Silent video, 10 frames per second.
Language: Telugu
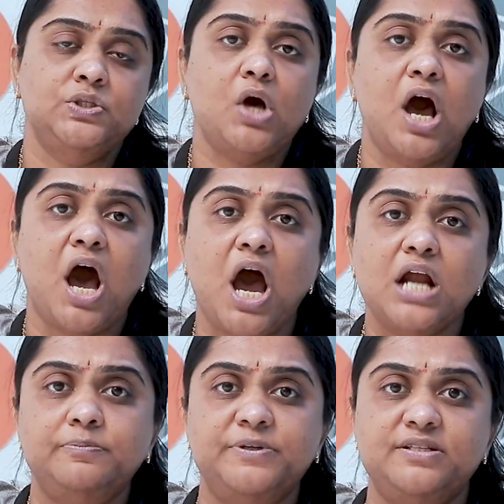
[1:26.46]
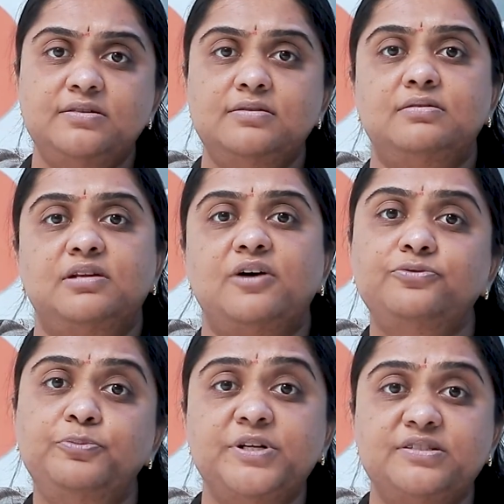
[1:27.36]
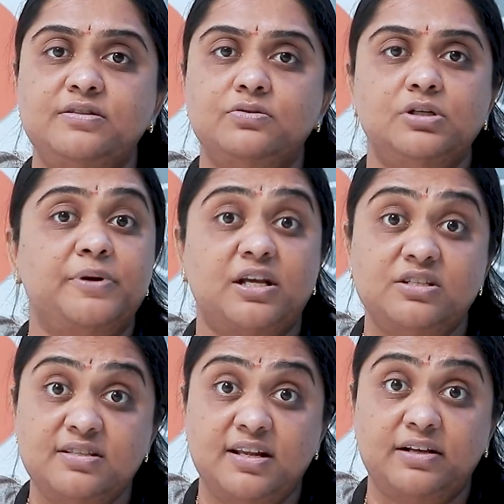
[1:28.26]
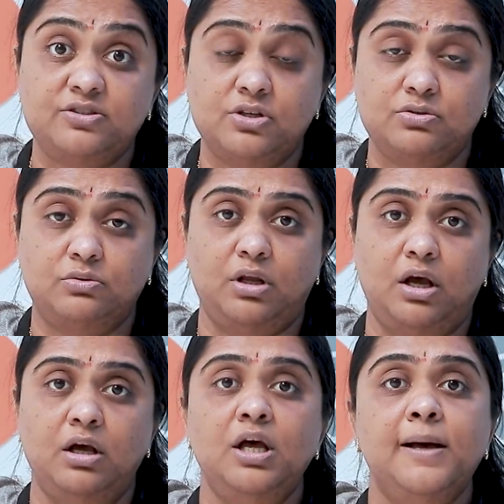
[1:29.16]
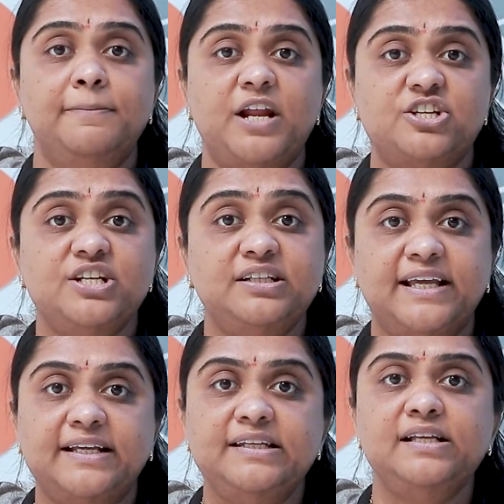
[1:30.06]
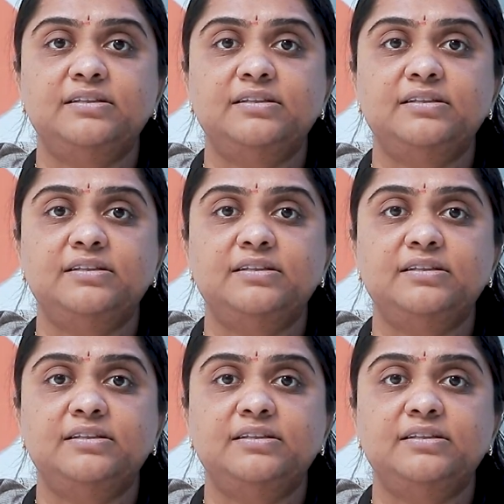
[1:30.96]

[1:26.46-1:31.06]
సో హార్డ్ బ్రిసిల్స్ రఫ్ బ్రిసిల్స్ ఉన్న బ్రష్ సెలెక్ట్ చేసుకున్నా బ్రషింగ్ టెక్నిక్